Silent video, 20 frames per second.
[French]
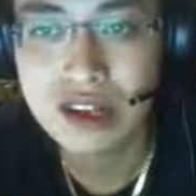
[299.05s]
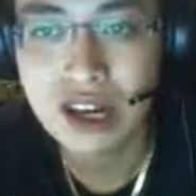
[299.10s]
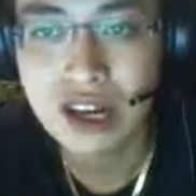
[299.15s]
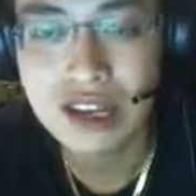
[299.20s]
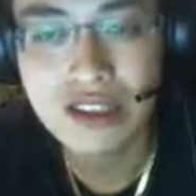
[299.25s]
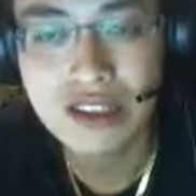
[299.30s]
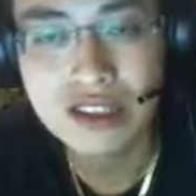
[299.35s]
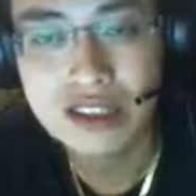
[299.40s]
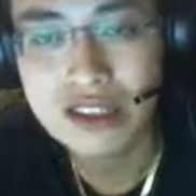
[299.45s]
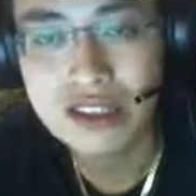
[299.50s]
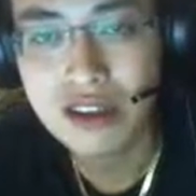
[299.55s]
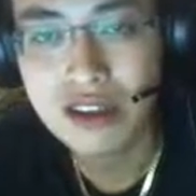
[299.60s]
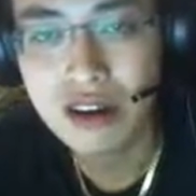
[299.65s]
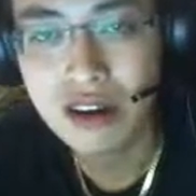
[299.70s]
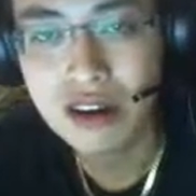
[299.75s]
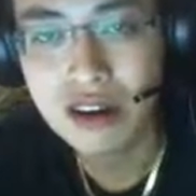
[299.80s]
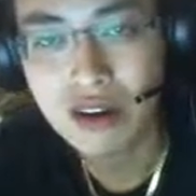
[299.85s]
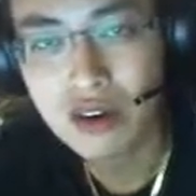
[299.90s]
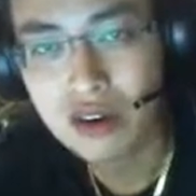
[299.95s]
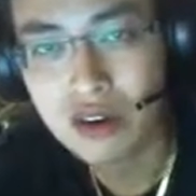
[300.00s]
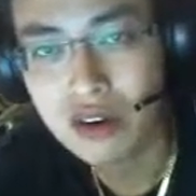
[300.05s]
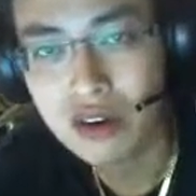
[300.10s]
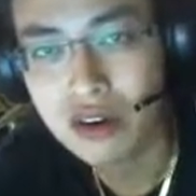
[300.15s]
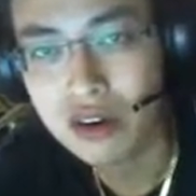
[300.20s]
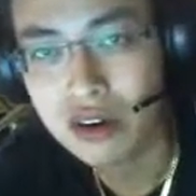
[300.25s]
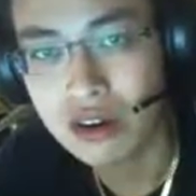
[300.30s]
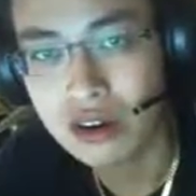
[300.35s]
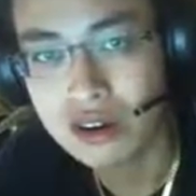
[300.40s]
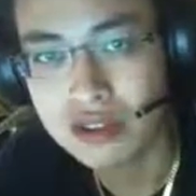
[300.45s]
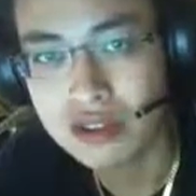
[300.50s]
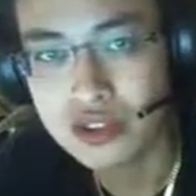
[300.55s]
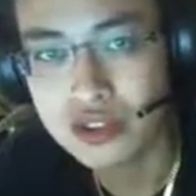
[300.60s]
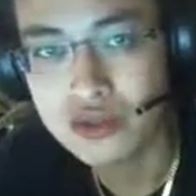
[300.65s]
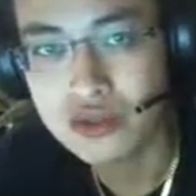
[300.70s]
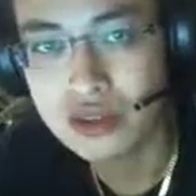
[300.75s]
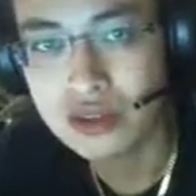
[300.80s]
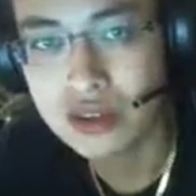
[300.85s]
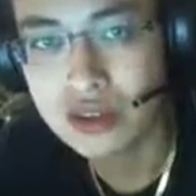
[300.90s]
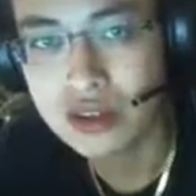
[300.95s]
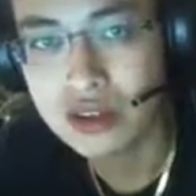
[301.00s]
attire encore des
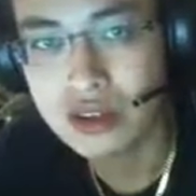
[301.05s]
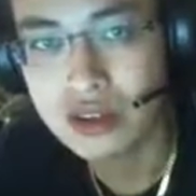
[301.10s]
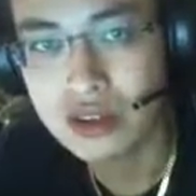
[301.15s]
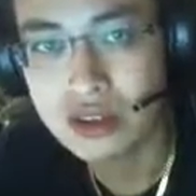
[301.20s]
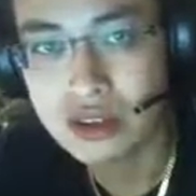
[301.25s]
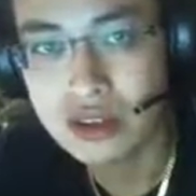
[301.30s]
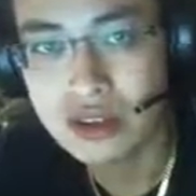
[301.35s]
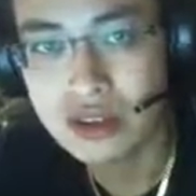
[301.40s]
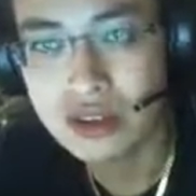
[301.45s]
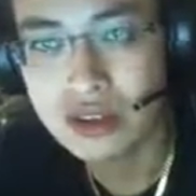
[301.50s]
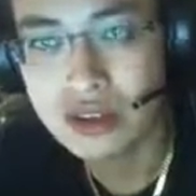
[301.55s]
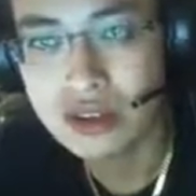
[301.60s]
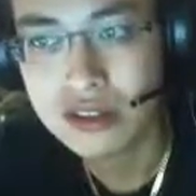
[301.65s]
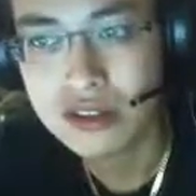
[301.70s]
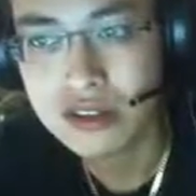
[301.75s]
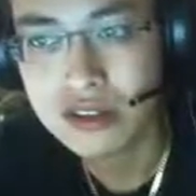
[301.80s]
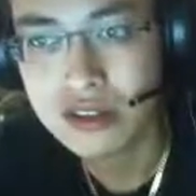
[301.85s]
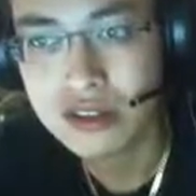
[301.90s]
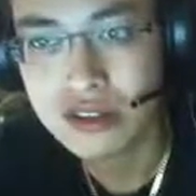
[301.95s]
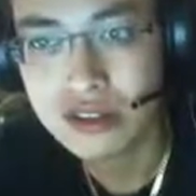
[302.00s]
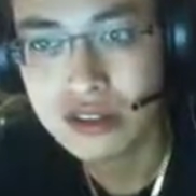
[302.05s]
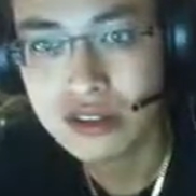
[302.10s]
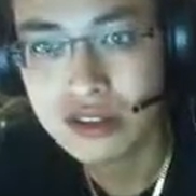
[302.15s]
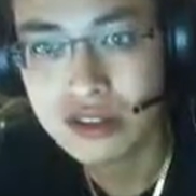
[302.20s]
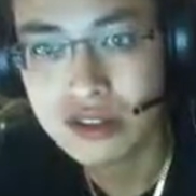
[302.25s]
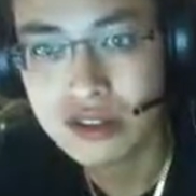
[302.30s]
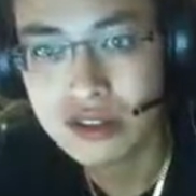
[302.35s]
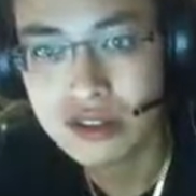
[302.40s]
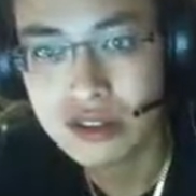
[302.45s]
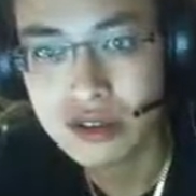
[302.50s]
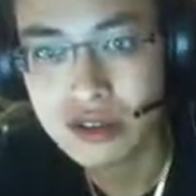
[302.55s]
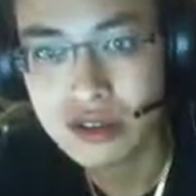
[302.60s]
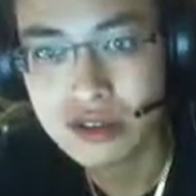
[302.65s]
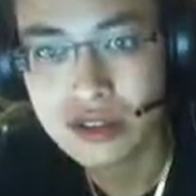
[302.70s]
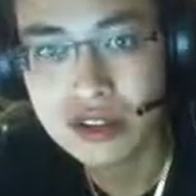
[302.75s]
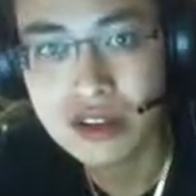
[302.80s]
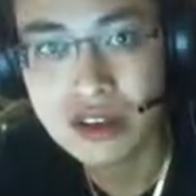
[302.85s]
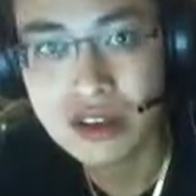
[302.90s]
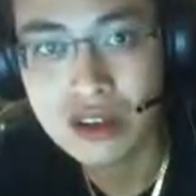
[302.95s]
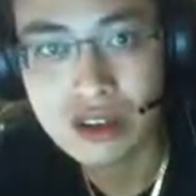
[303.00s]
joueurs en, au
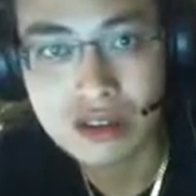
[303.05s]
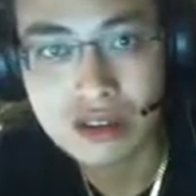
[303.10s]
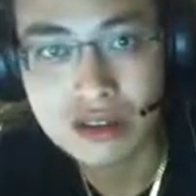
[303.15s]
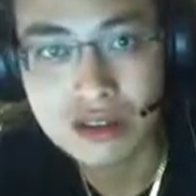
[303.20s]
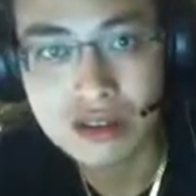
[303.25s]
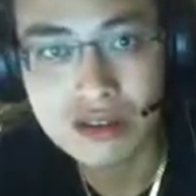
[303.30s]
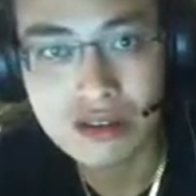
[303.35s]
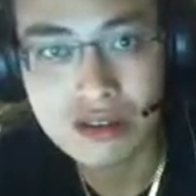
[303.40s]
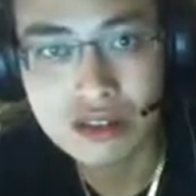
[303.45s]
sein de sa